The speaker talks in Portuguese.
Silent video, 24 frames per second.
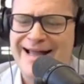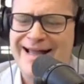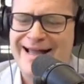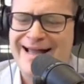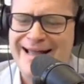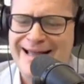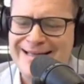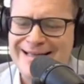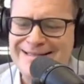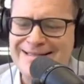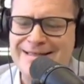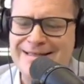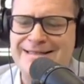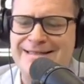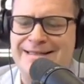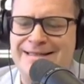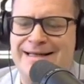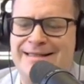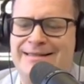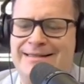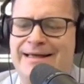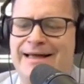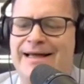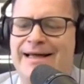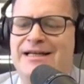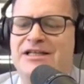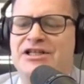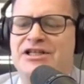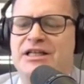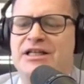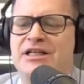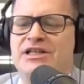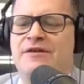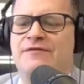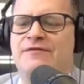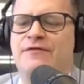Essa estratégia
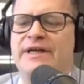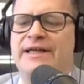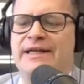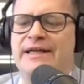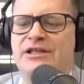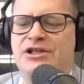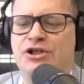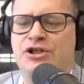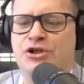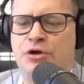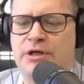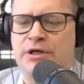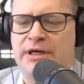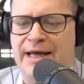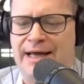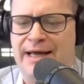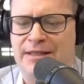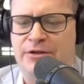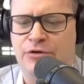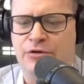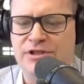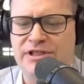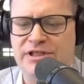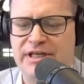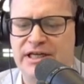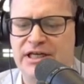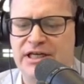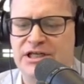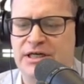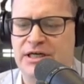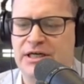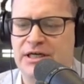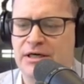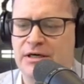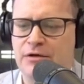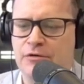ela já foi questionada, ou
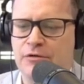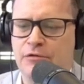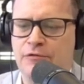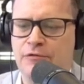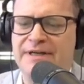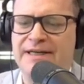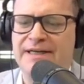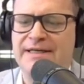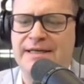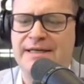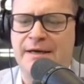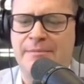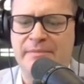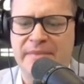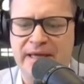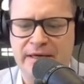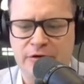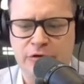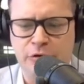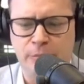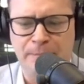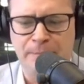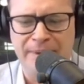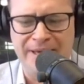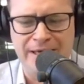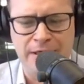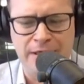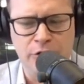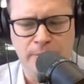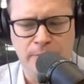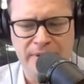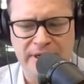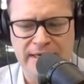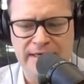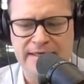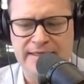seja, o financiamento pelo
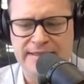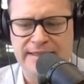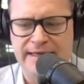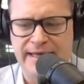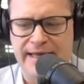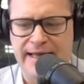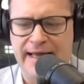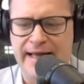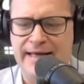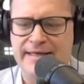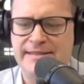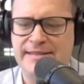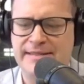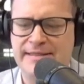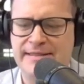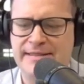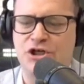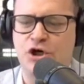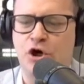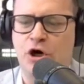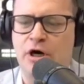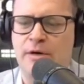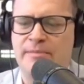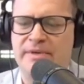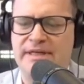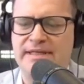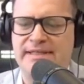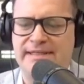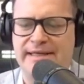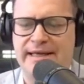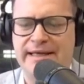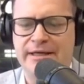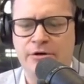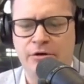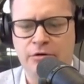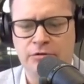BNDES de obras
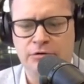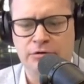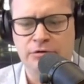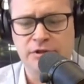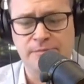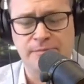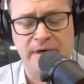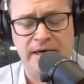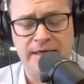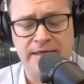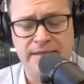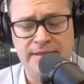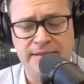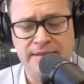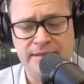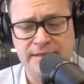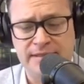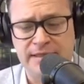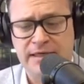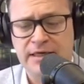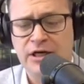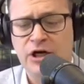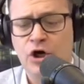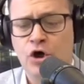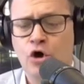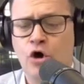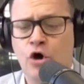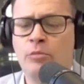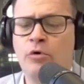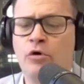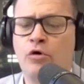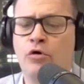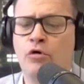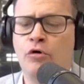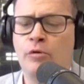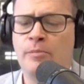em outros países
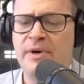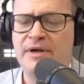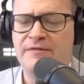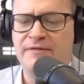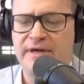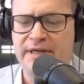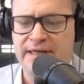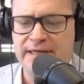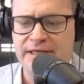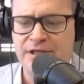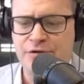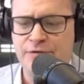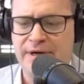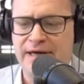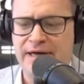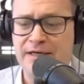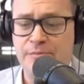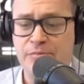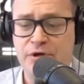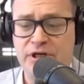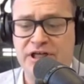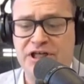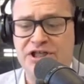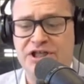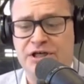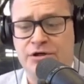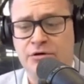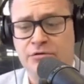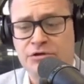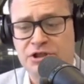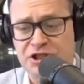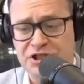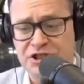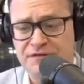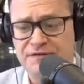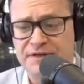como Cuba e Venezuela, porque gerou
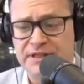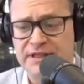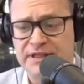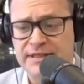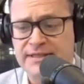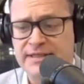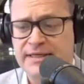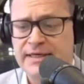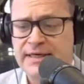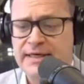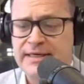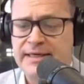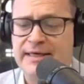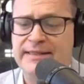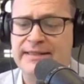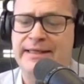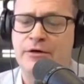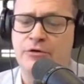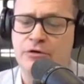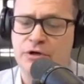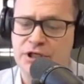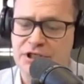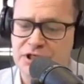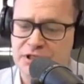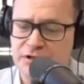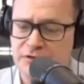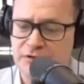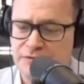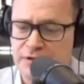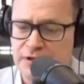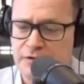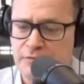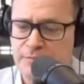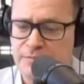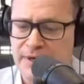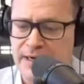dívidas que até hoje não
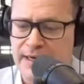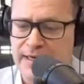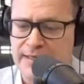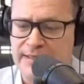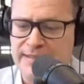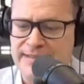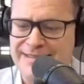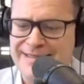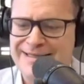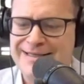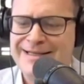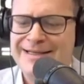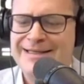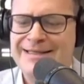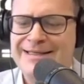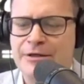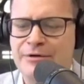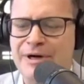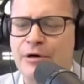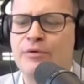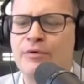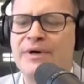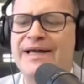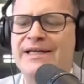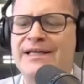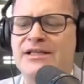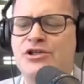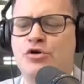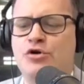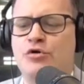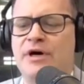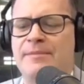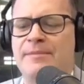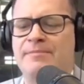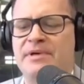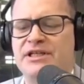foram pagas. Não é um
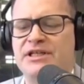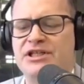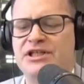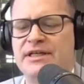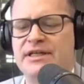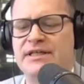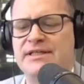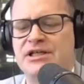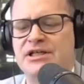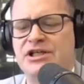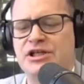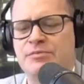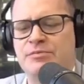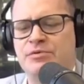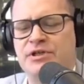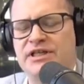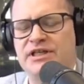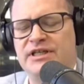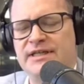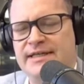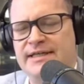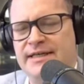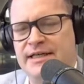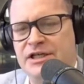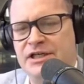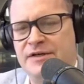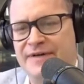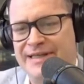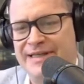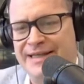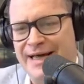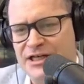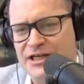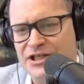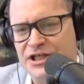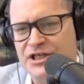risco repetir esse tipo de iniciativa
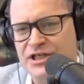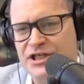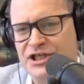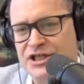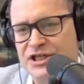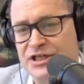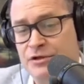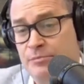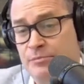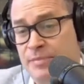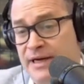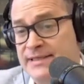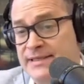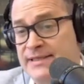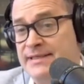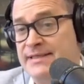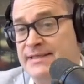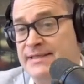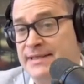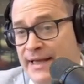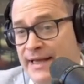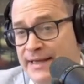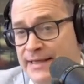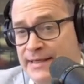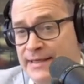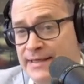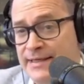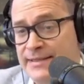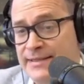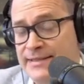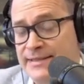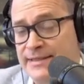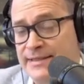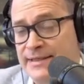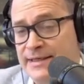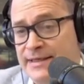na Argentina, um país que está em
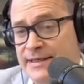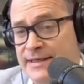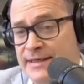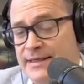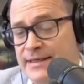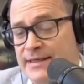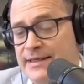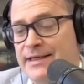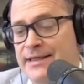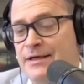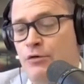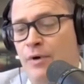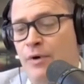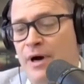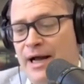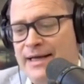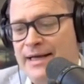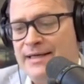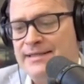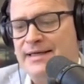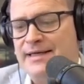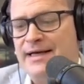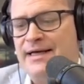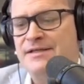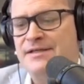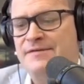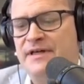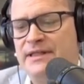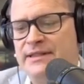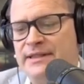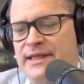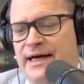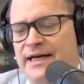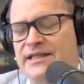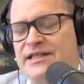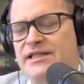crise? E quais as
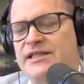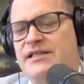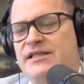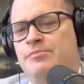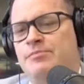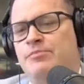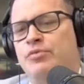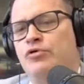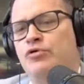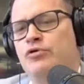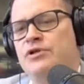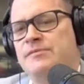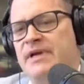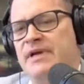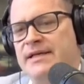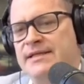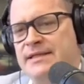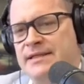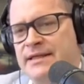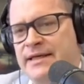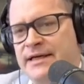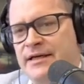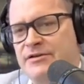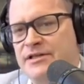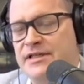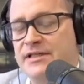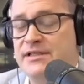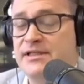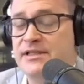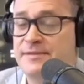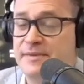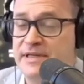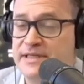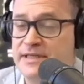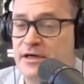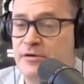vantagens para os brasileiros, em
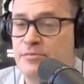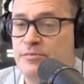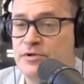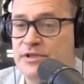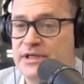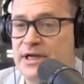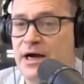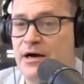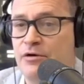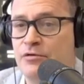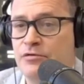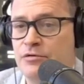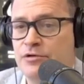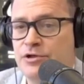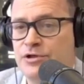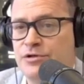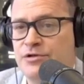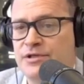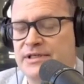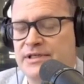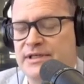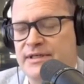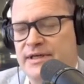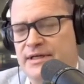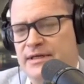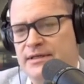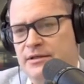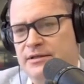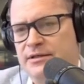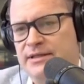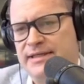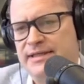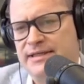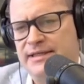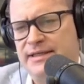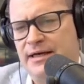especial para os gaúchos,
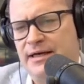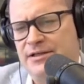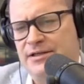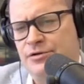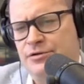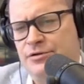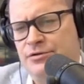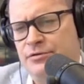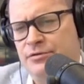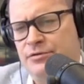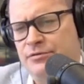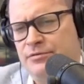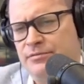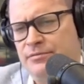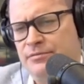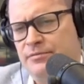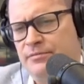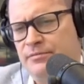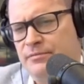desse gasoduto?